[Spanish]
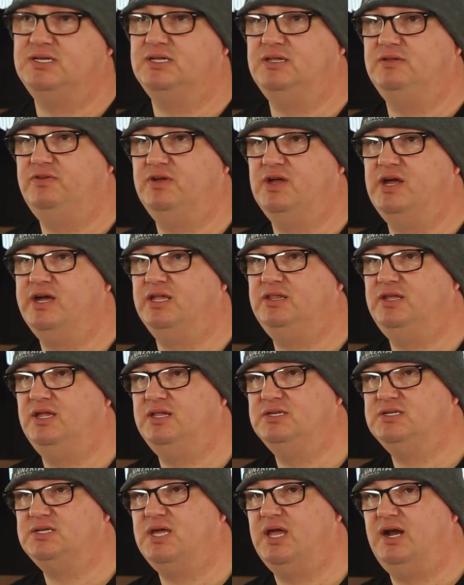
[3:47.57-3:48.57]
significa que
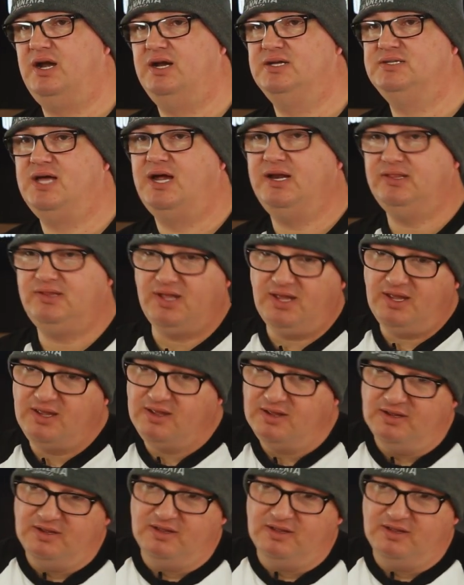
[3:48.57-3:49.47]
tienes que regresarte